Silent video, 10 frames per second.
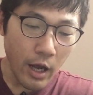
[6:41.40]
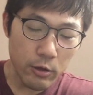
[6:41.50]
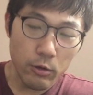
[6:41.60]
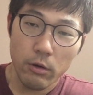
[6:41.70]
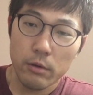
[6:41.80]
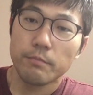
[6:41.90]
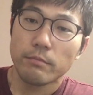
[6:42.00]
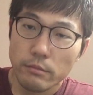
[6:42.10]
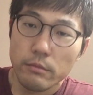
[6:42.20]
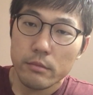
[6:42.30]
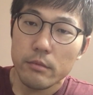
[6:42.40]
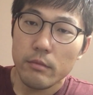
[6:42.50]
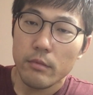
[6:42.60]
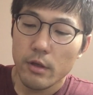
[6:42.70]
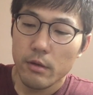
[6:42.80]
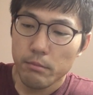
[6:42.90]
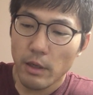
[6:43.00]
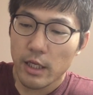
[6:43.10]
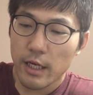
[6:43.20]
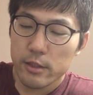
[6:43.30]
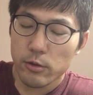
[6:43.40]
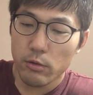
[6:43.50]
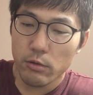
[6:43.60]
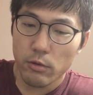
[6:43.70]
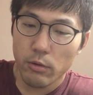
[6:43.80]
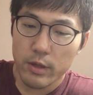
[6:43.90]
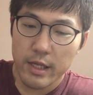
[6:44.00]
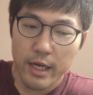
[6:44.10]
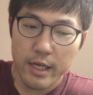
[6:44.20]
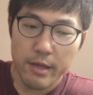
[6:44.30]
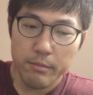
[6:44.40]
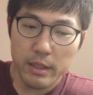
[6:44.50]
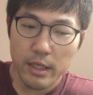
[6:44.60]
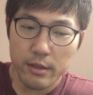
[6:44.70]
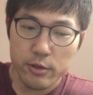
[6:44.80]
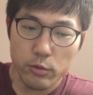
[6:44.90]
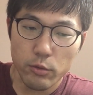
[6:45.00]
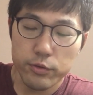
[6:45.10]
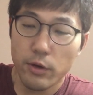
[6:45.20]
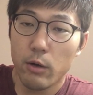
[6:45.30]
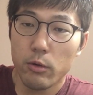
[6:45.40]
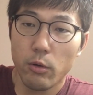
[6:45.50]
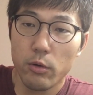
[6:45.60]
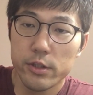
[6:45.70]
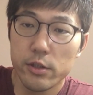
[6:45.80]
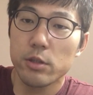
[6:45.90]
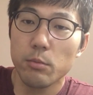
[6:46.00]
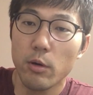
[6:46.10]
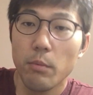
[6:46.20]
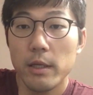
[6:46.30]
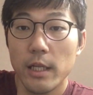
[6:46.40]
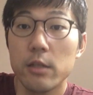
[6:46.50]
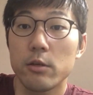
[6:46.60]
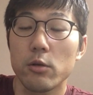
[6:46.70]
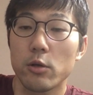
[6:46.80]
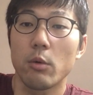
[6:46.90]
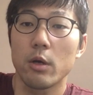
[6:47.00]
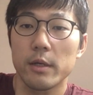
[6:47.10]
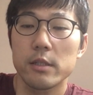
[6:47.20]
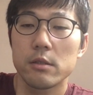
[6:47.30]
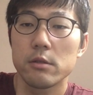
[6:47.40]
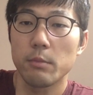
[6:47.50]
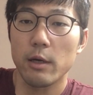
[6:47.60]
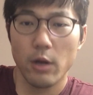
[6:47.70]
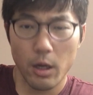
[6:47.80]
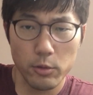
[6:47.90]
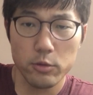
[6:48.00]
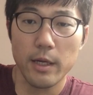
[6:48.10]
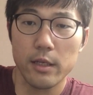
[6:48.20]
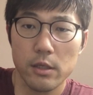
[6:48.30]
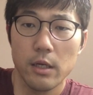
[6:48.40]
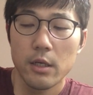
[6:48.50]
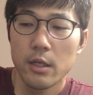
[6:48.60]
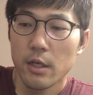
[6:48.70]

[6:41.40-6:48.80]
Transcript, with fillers: あのーまだね、その折り合いにまだちょっと不安を残しつつも、まあ、出てくると思います、うんまあ、クラブの馬だしね。